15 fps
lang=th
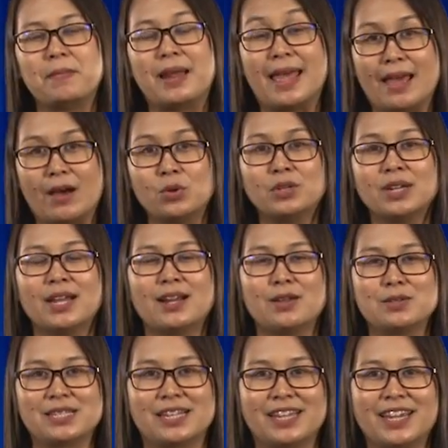แล้วถ้า
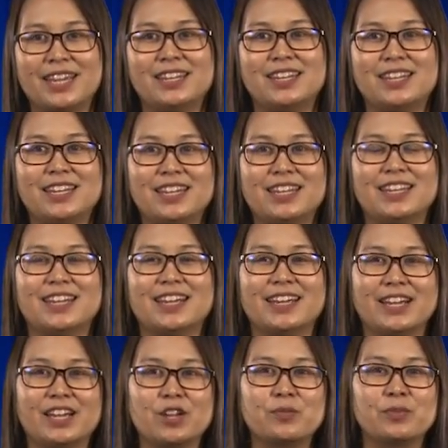เราสังเกตดีๆนะ
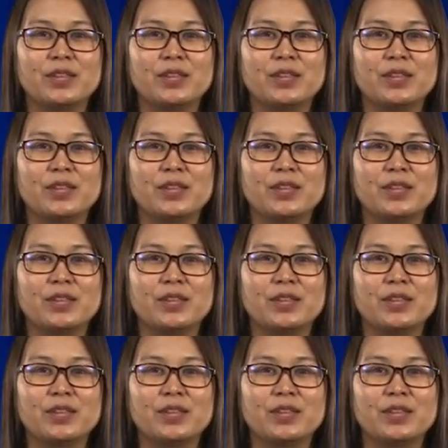คะ